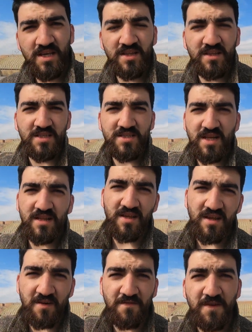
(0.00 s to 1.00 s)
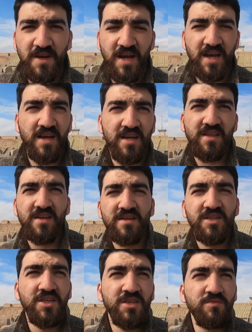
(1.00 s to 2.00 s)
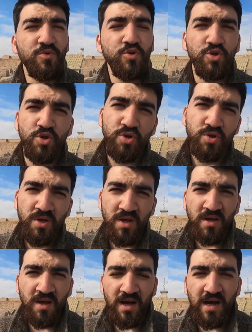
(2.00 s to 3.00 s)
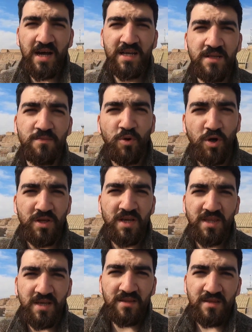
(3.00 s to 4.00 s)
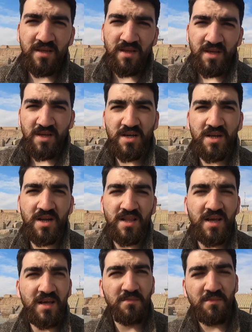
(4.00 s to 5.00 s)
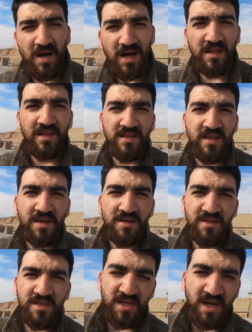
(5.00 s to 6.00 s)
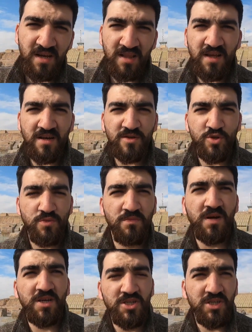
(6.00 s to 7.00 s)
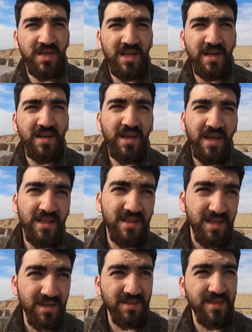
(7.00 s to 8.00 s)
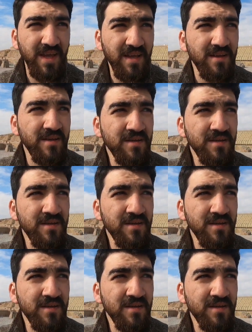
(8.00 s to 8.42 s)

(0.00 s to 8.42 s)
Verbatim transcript: Hindistan'dan Afrika'ya kadar 23 ayrı bölgeden krala bağlılıklarını, saygılarını sunmak için gelen heyetlerin de